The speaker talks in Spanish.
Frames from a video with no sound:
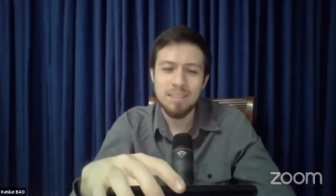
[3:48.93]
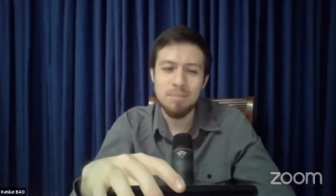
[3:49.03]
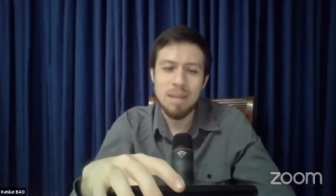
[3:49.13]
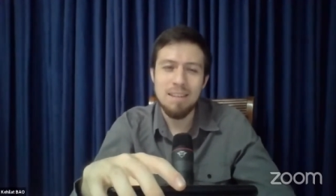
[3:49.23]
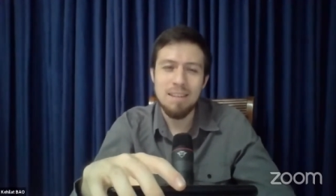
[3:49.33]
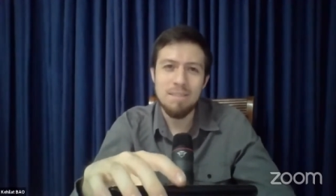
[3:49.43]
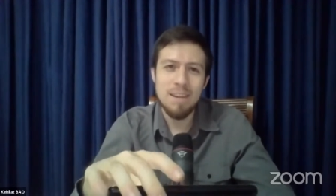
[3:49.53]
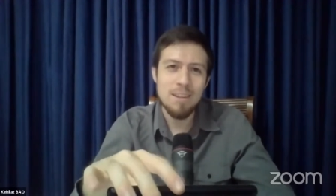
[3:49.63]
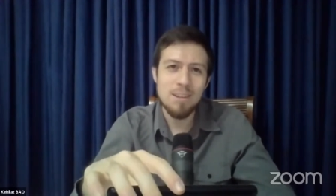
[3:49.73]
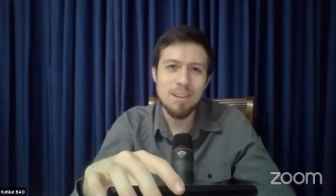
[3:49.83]

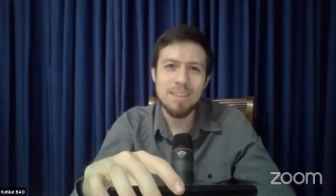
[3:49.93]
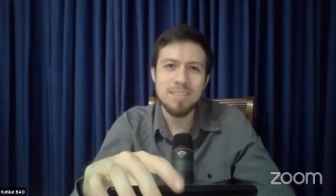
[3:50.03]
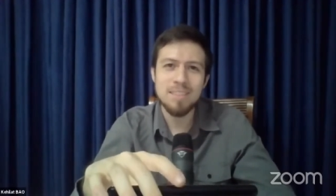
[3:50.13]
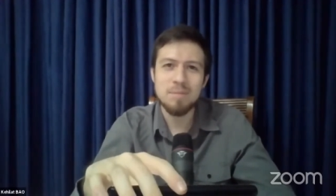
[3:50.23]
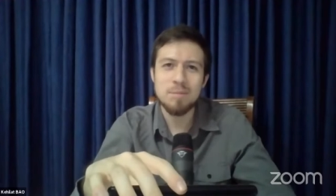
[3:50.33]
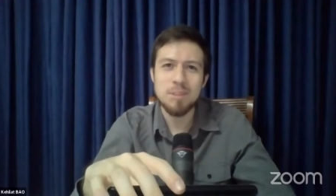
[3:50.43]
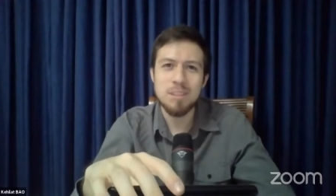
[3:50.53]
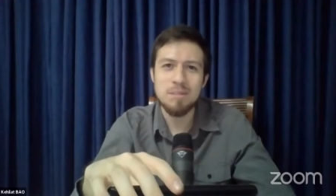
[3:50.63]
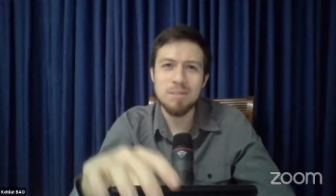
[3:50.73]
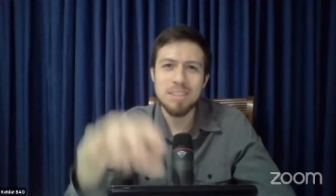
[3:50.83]
malvado le dicen
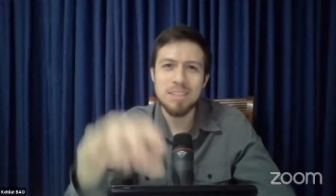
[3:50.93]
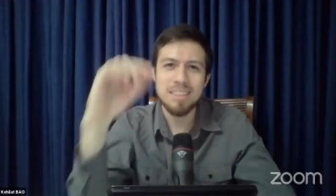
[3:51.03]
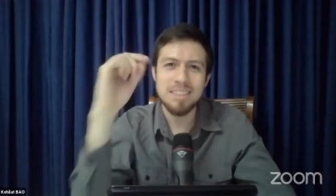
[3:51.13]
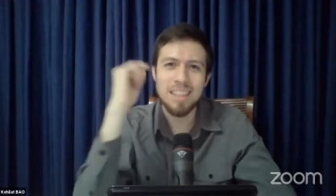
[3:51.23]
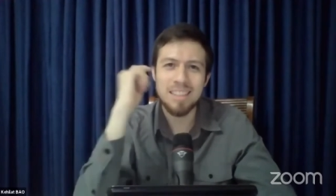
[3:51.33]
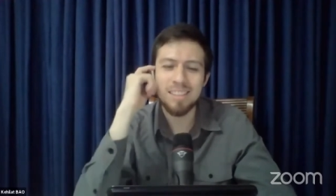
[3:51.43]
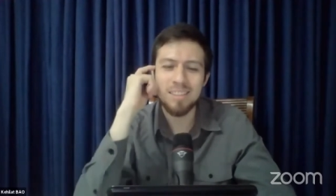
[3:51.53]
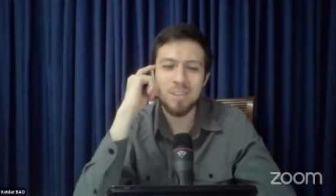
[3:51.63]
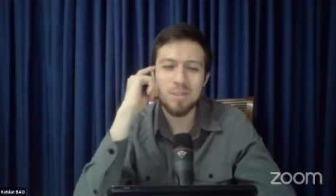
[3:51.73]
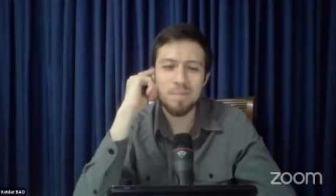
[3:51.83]
muchas veces a ese
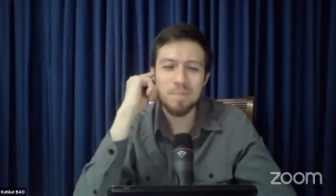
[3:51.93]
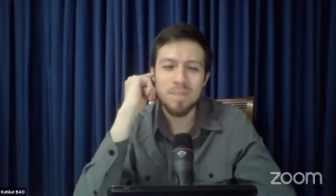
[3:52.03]
tío,